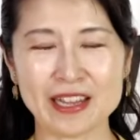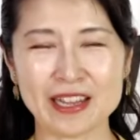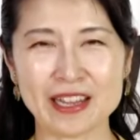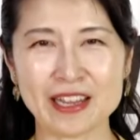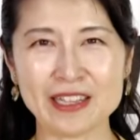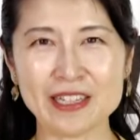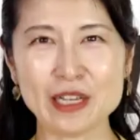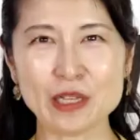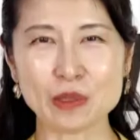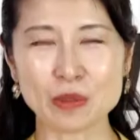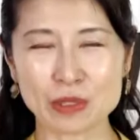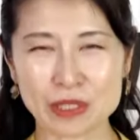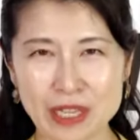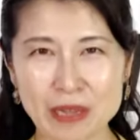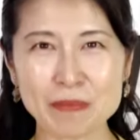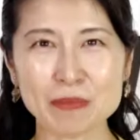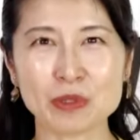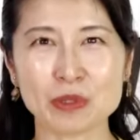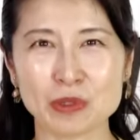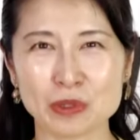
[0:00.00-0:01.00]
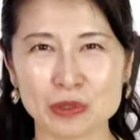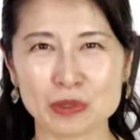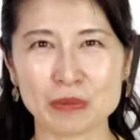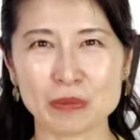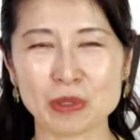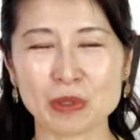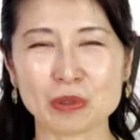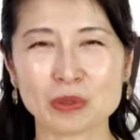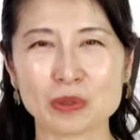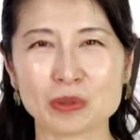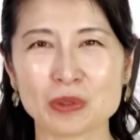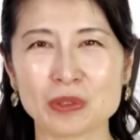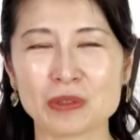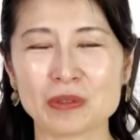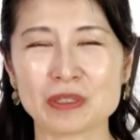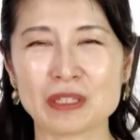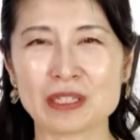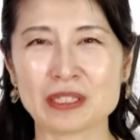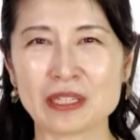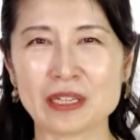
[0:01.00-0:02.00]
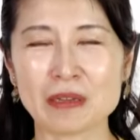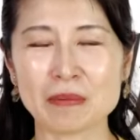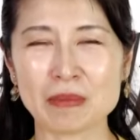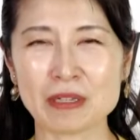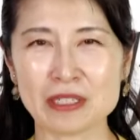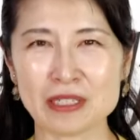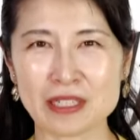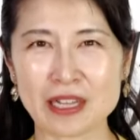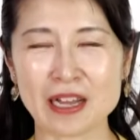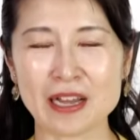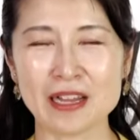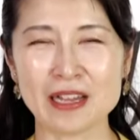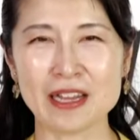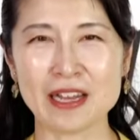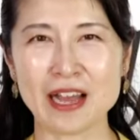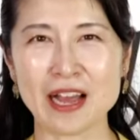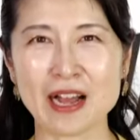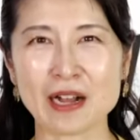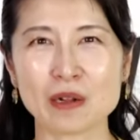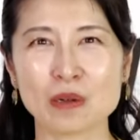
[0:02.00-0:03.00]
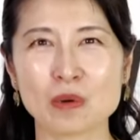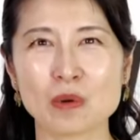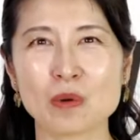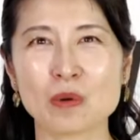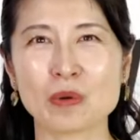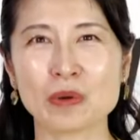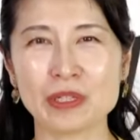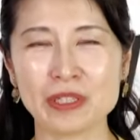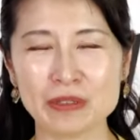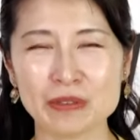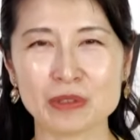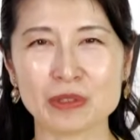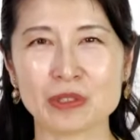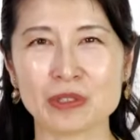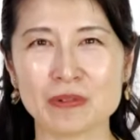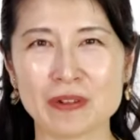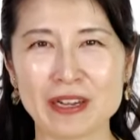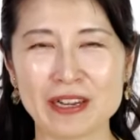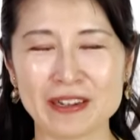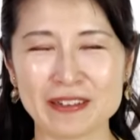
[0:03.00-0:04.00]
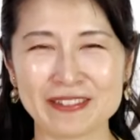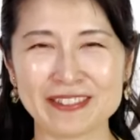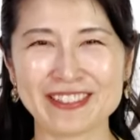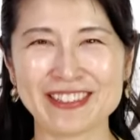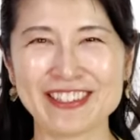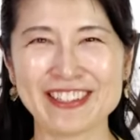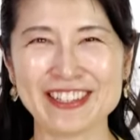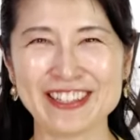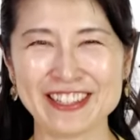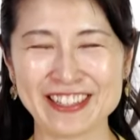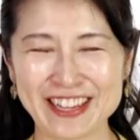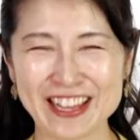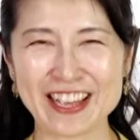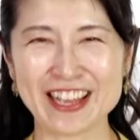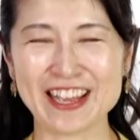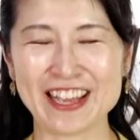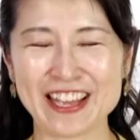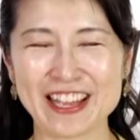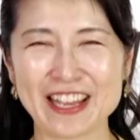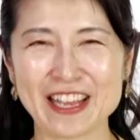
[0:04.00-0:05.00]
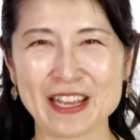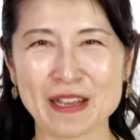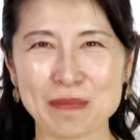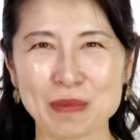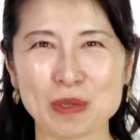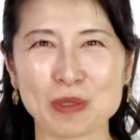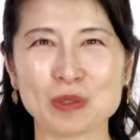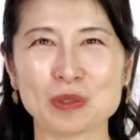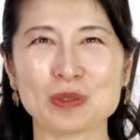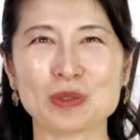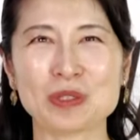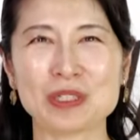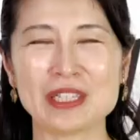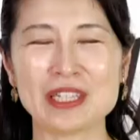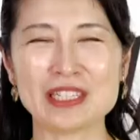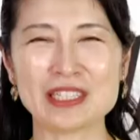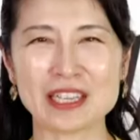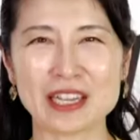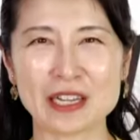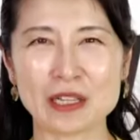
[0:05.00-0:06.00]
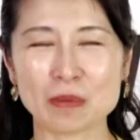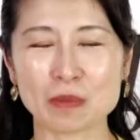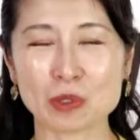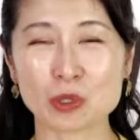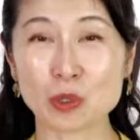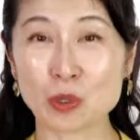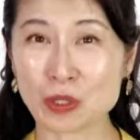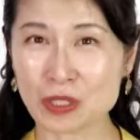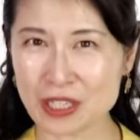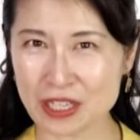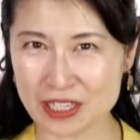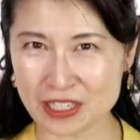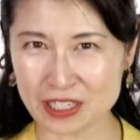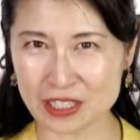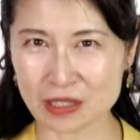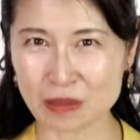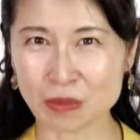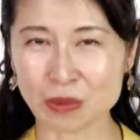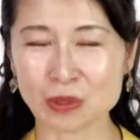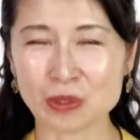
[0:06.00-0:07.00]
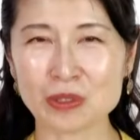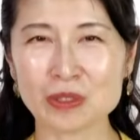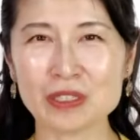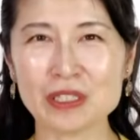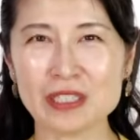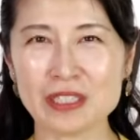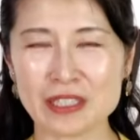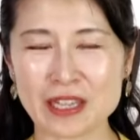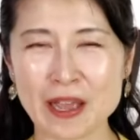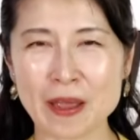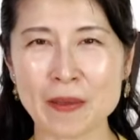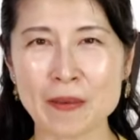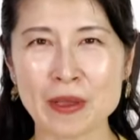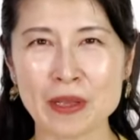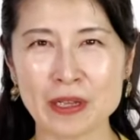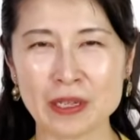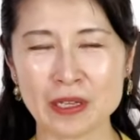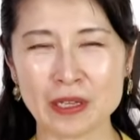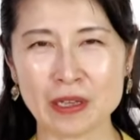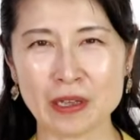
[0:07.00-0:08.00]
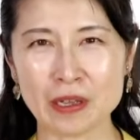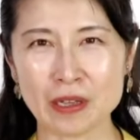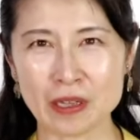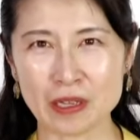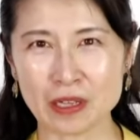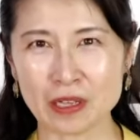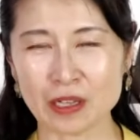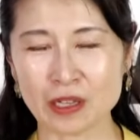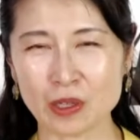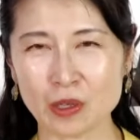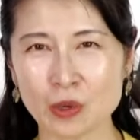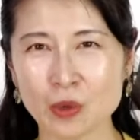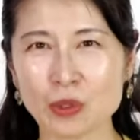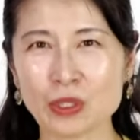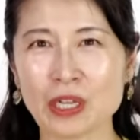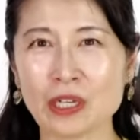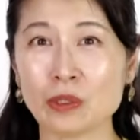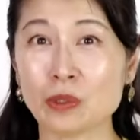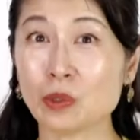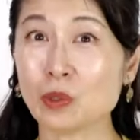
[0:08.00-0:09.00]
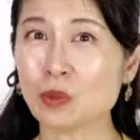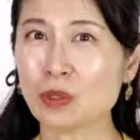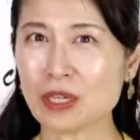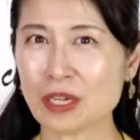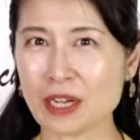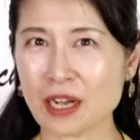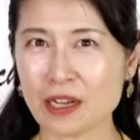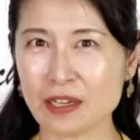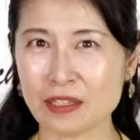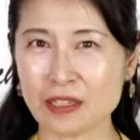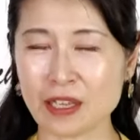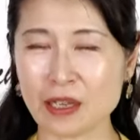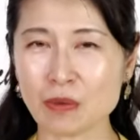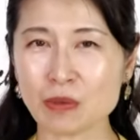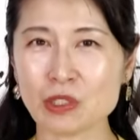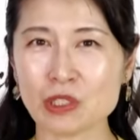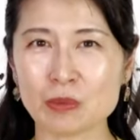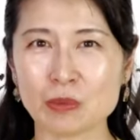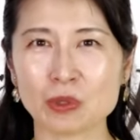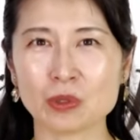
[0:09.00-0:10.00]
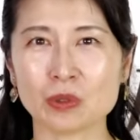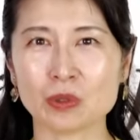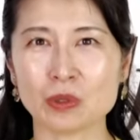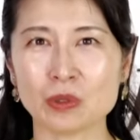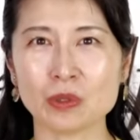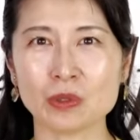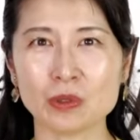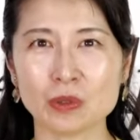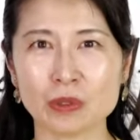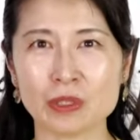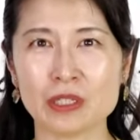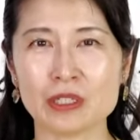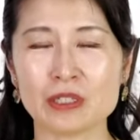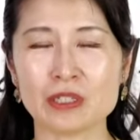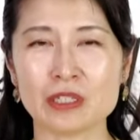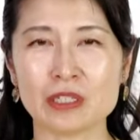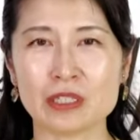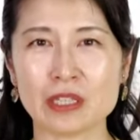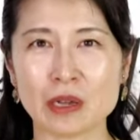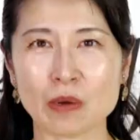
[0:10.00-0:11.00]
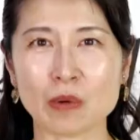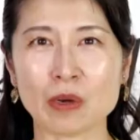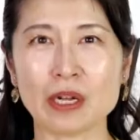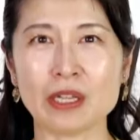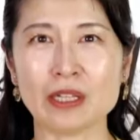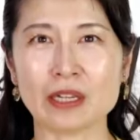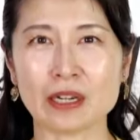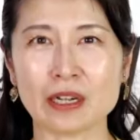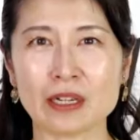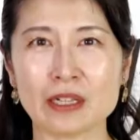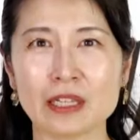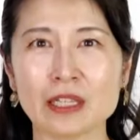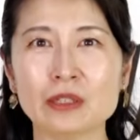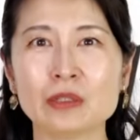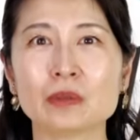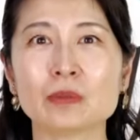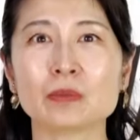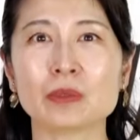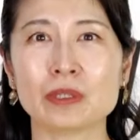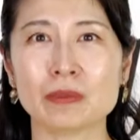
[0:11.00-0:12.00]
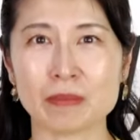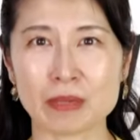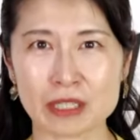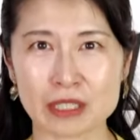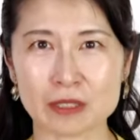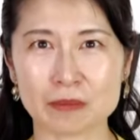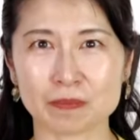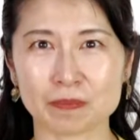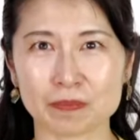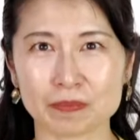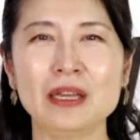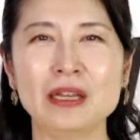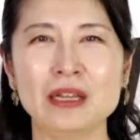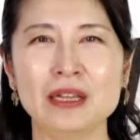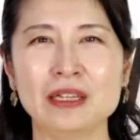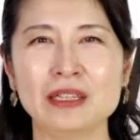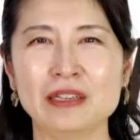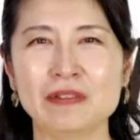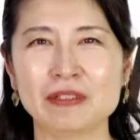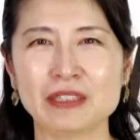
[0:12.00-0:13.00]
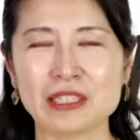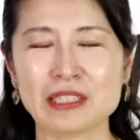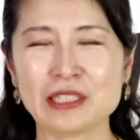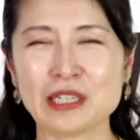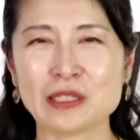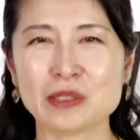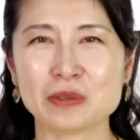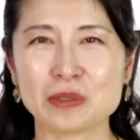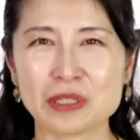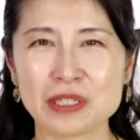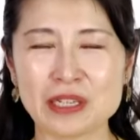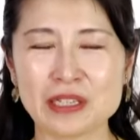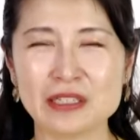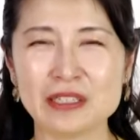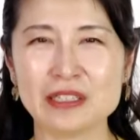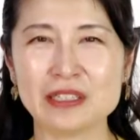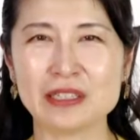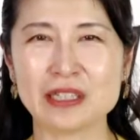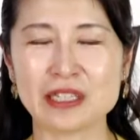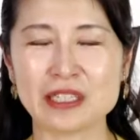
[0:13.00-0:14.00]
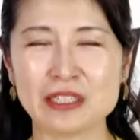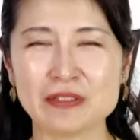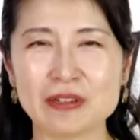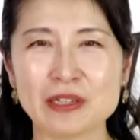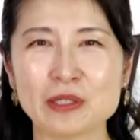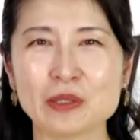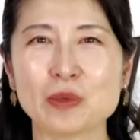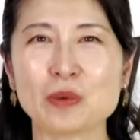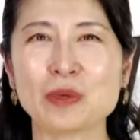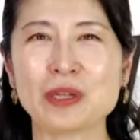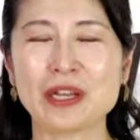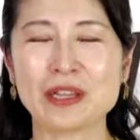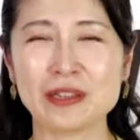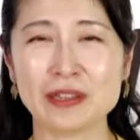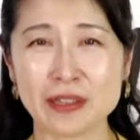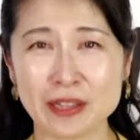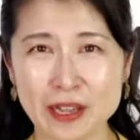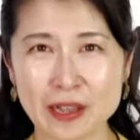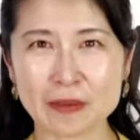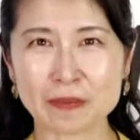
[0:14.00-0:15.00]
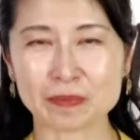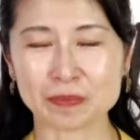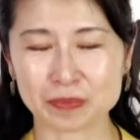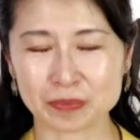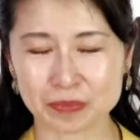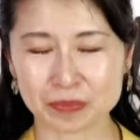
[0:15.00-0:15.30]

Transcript: 家と専務という詔のりを出されました。発酵伊湯と言われるね、えー、詔のりですけれども、その精神に基づいて兄弟のような関係を地元の人と築いてこられたからだと思います。で私たちの先人たちはそうやって